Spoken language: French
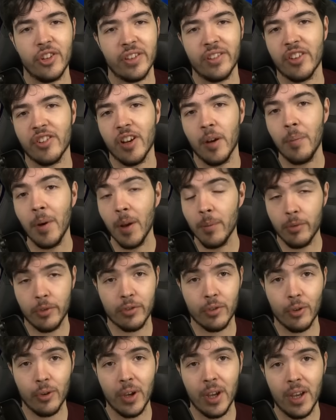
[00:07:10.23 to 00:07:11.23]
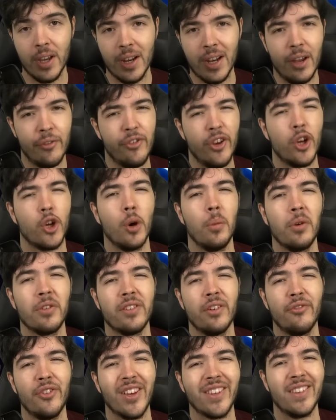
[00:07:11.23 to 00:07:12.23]
j'exagère pas, puisque l'affaire
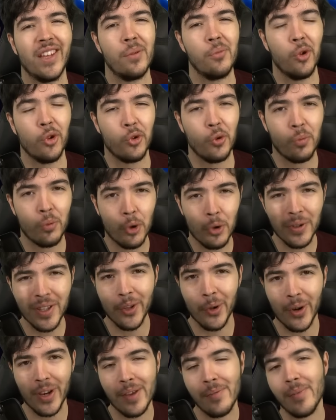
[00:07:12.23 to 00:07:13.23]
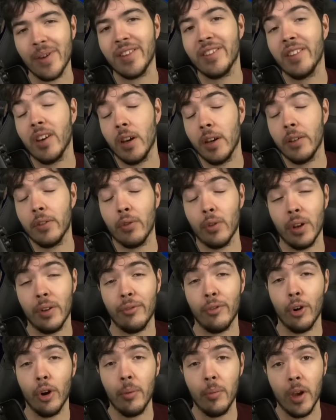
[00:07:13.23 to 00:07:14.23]
commence à faire tellement de bruit dans les médias et sur
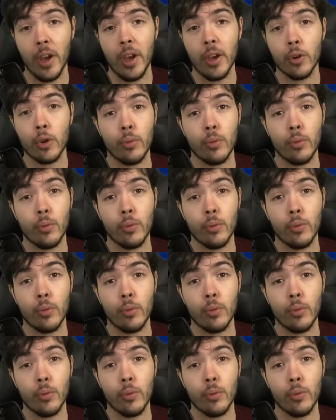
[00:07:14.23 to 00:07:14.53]
les forums